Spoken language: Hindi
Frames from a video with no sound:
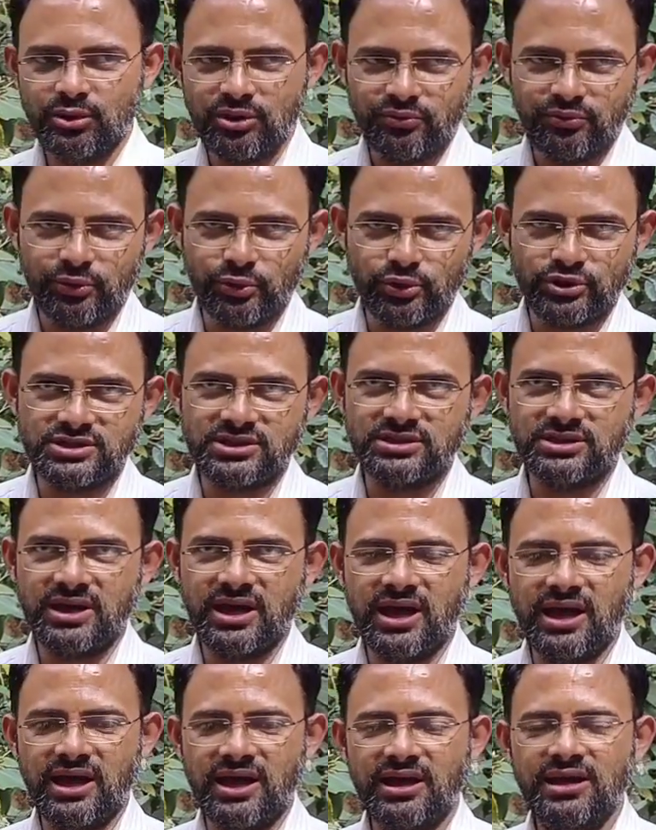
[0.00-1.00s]
तो ये फ्रूट्स
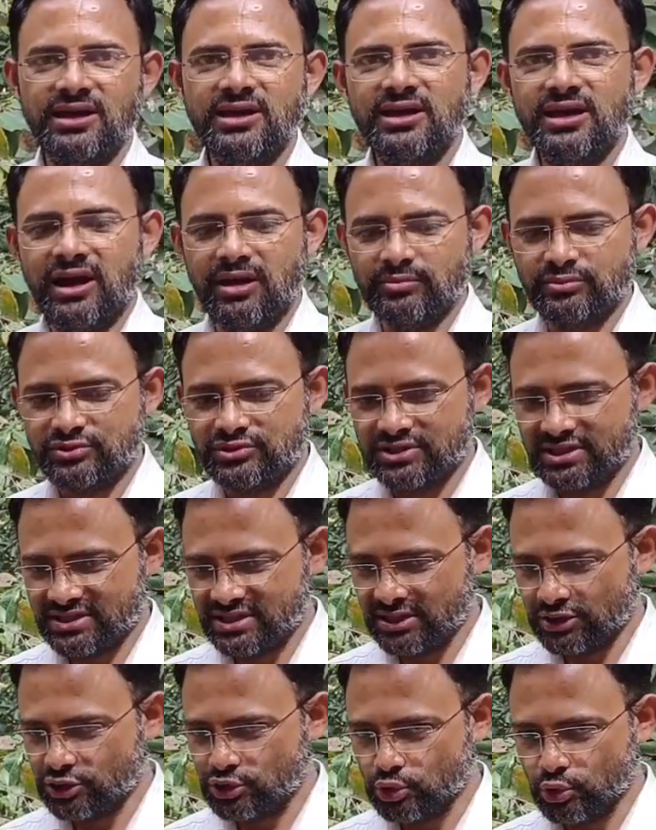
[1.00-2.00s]
का हम
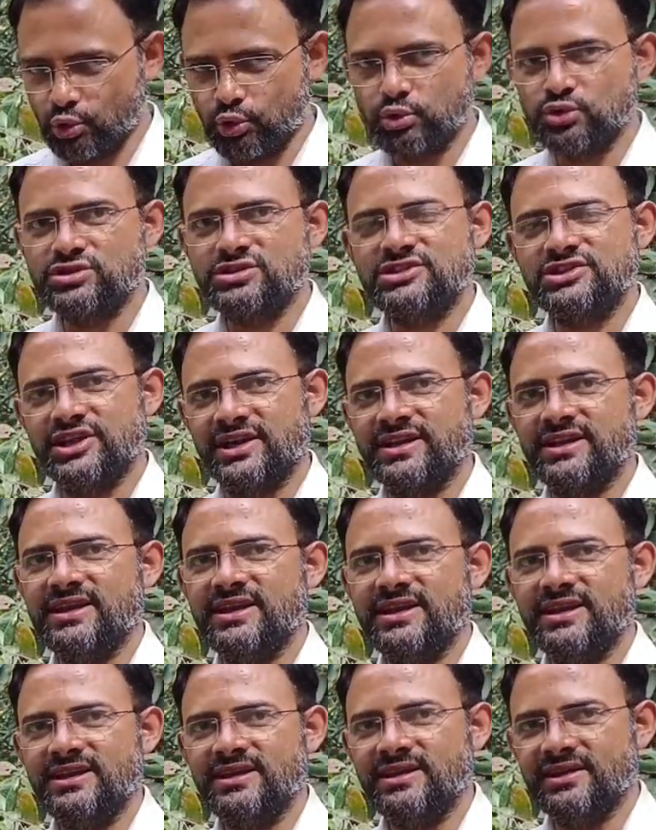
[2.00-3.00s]
जैसे जूस
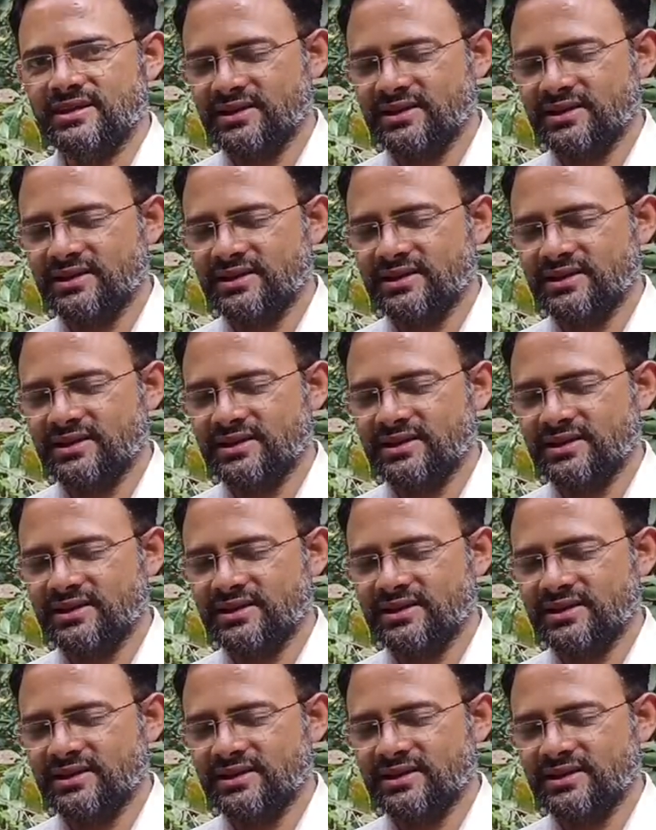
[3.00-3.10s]
चटनी